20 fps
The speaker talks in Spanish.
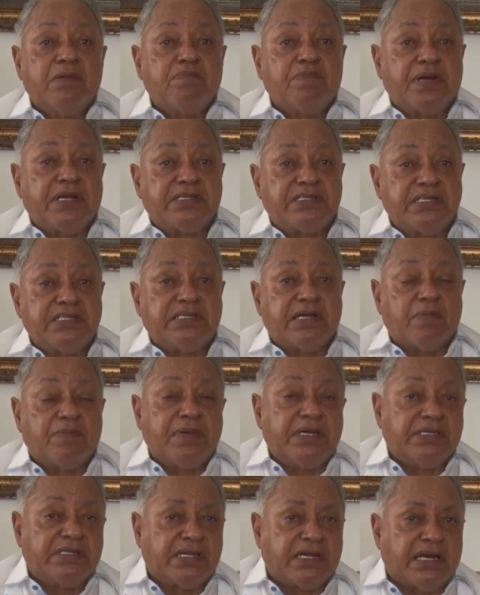
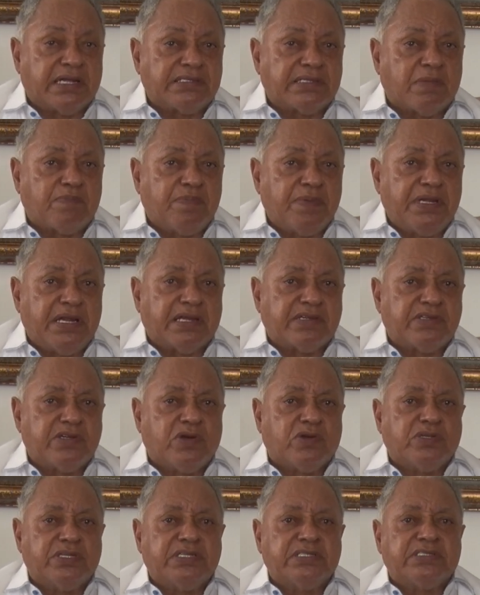precisamente las
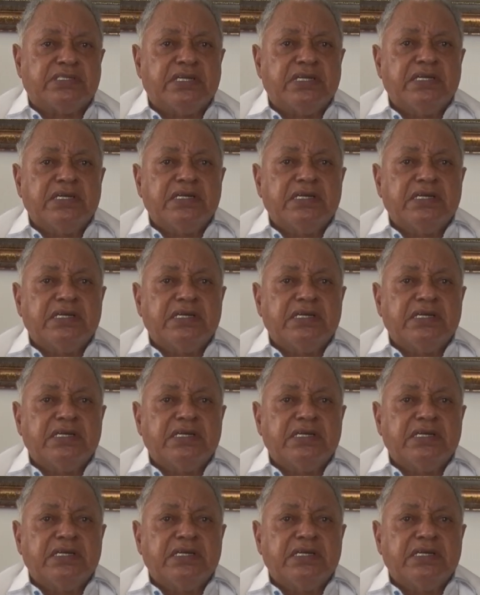aspiraciones